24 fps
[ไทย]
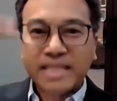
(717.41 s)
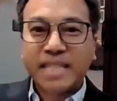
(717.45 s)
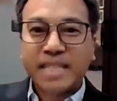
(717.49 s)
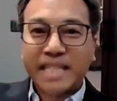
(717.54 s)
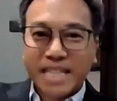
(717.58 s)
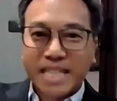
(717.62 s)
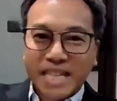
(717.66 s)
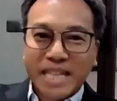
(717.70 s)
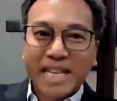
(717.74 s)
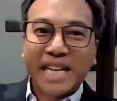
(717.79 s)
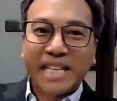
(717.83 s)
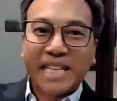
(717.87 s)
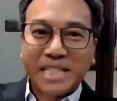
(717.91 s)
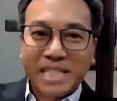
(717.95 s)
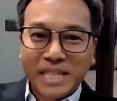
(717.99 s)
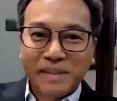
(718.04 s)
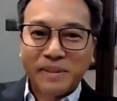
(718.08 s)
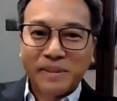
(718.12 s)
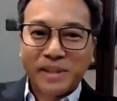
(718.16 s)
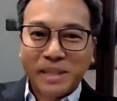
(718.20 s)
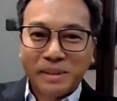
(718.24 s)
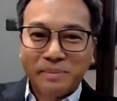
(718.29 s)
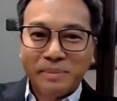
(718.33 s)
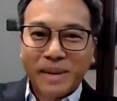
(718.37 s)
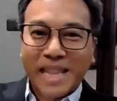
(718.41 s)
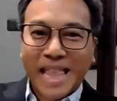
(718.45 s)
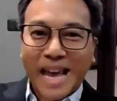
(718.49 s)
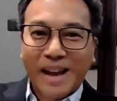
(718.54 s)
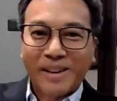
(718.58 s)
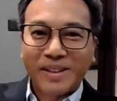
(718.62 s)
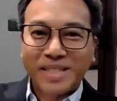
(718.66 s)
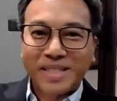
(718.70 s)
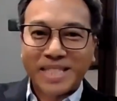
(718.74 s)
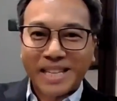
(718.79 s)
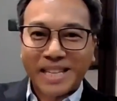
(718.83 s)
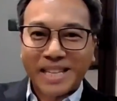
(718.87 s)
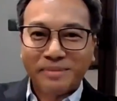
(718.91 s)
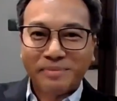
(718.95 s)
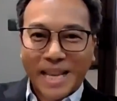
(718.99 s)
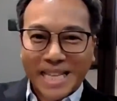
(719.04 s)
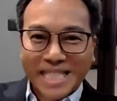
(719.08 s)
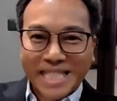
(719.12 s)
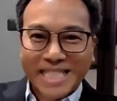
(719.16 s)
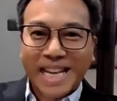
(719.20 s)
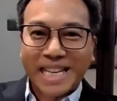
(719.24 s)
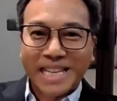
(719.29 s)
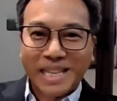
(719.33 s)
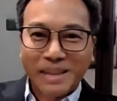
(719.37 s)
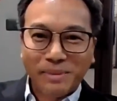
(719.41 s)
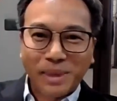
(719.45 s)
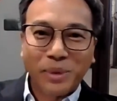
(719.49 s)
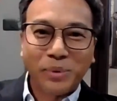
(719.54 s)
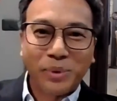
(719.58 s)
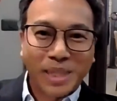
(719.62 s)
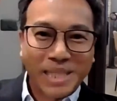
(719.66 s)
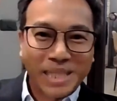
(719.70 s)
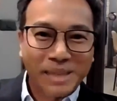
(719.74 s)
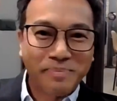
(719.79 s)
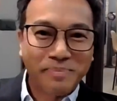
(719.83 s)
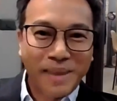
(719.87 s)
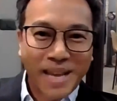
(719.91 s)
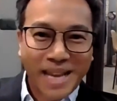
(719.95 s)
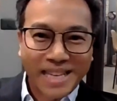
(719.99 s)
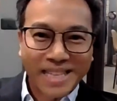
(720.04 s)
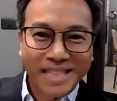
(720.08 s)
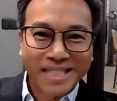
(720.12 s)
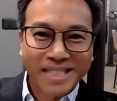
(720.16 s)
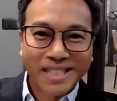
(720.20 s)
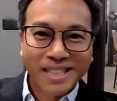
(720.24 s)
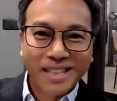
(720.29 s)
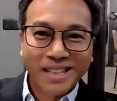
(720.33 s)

สิ่งที่ achieve ขึ้นมาแล้วจาก baseline ที่มันควรจะเป็น